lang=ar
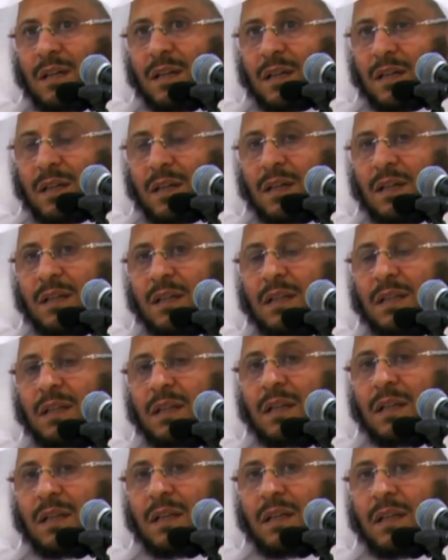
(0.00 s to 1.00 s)

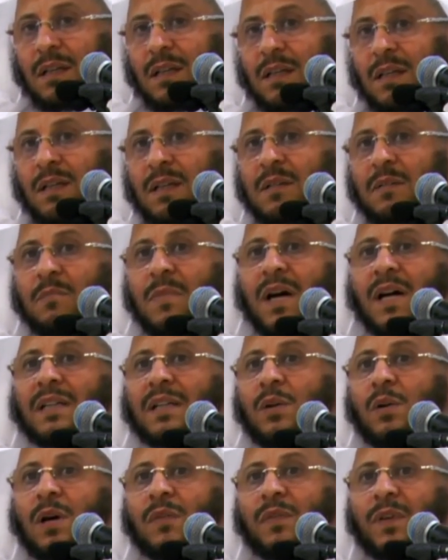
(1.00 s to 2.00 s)
آه، العلم مع
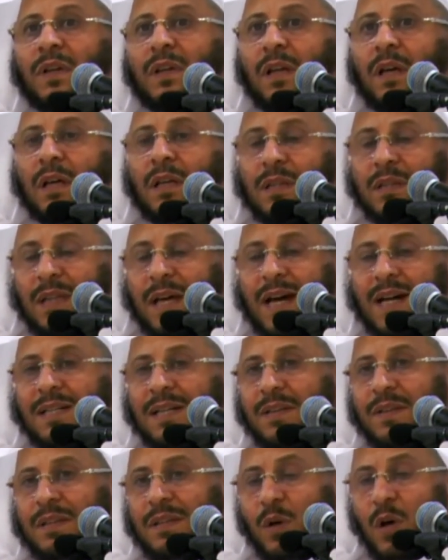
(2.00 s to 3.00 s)
نوافل
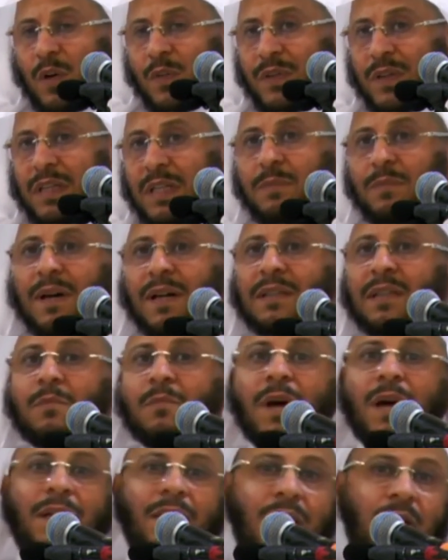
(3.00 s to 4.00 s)
تعارض نوافل العبادة
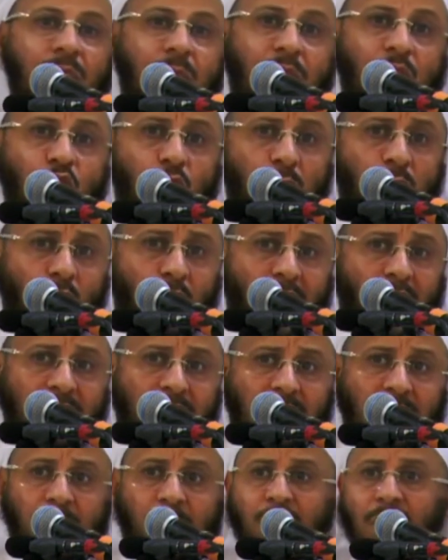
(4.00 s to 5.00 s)
مع العلم أيهما
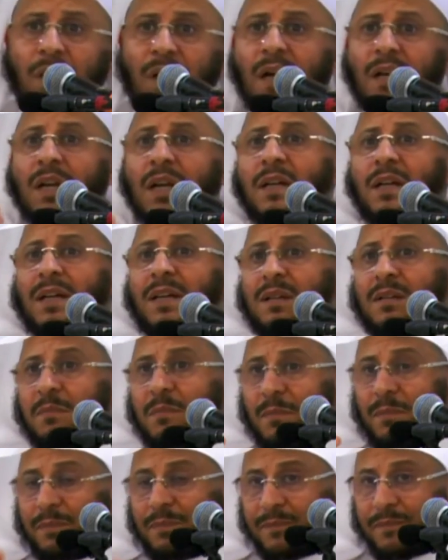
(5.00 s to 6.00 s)
يقدم قال العلم
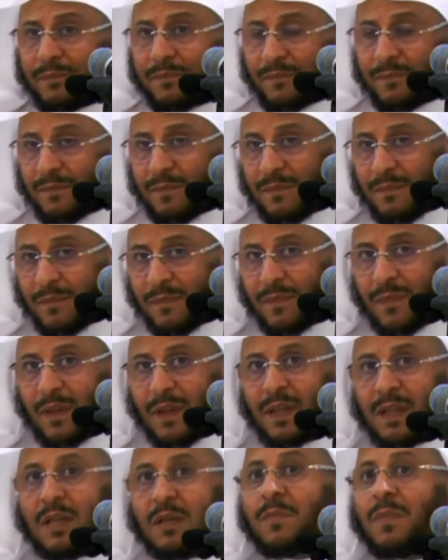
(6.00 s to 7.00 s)

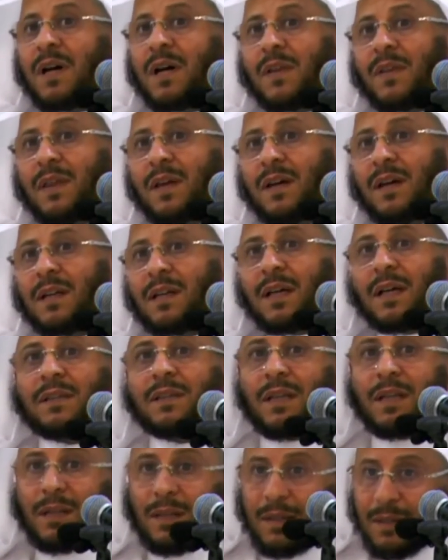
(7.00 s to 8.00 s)
لماذا؟
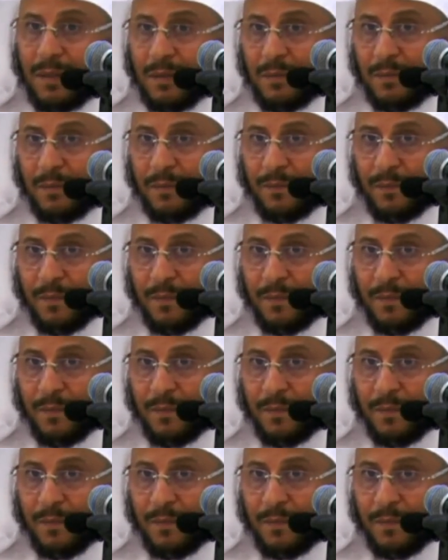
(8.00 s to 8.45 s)
لأن العلم